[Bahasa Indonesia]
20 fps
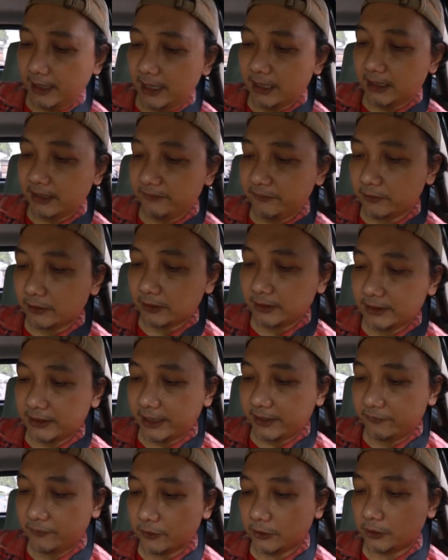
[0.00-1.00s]

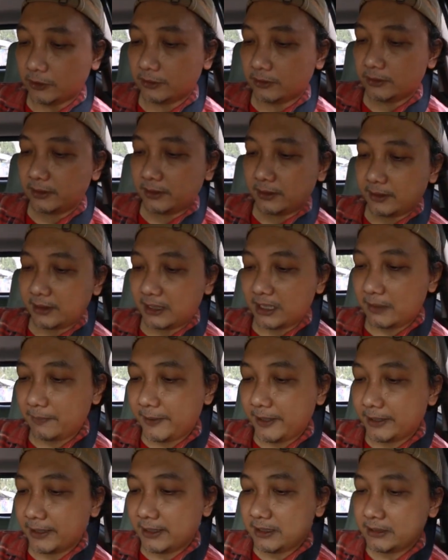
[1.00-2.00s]
anif.saiful kenapa
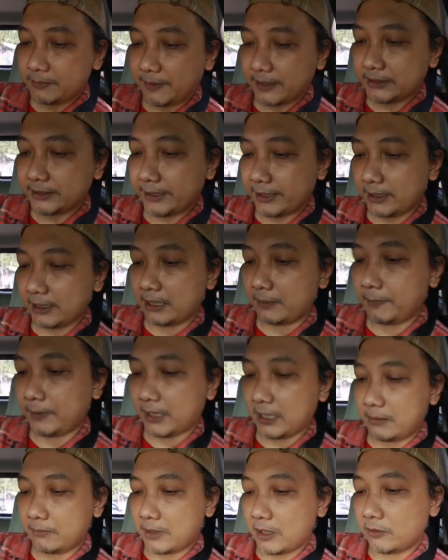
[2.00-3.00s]
ya sepak saya nggak
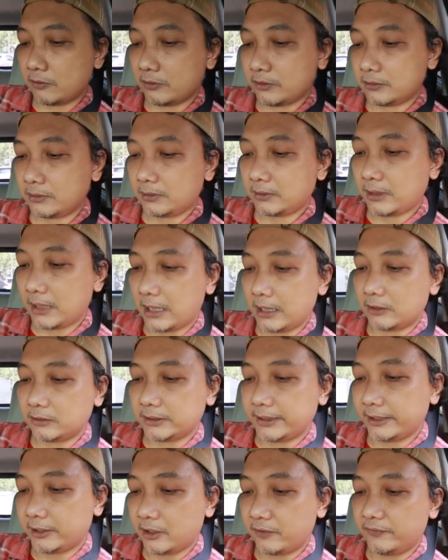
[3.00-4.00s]
pernah mau kalau
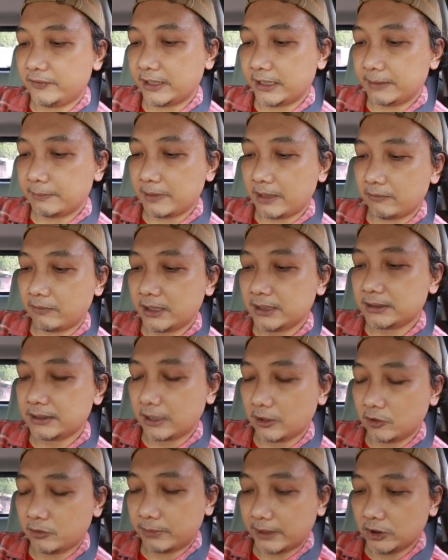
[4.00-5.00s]
take off dari bawah
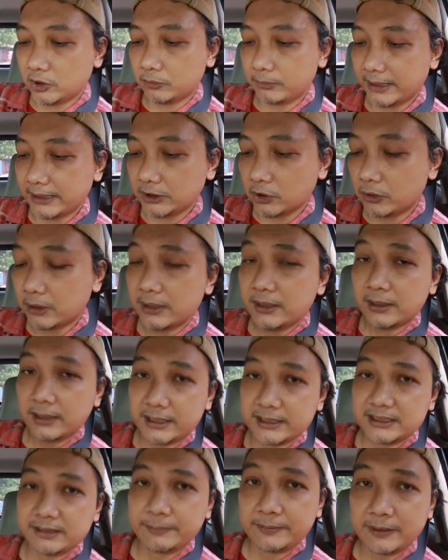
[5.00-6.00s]
selalu batuk-batuk
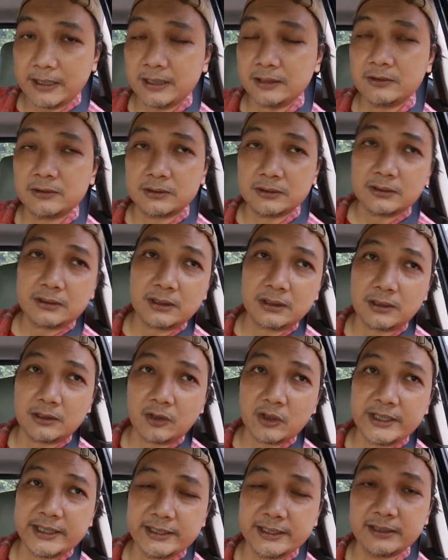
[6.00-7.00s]
kasih anu uh,
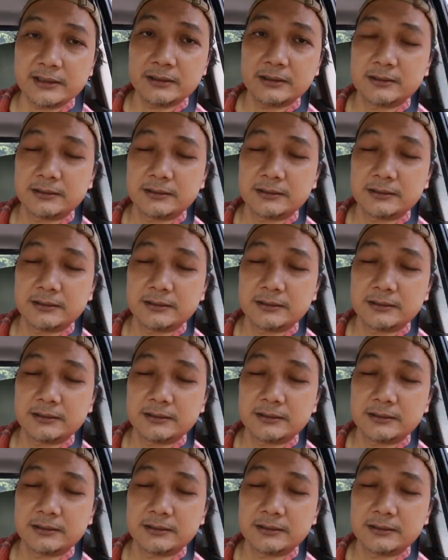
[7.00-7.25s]
konidin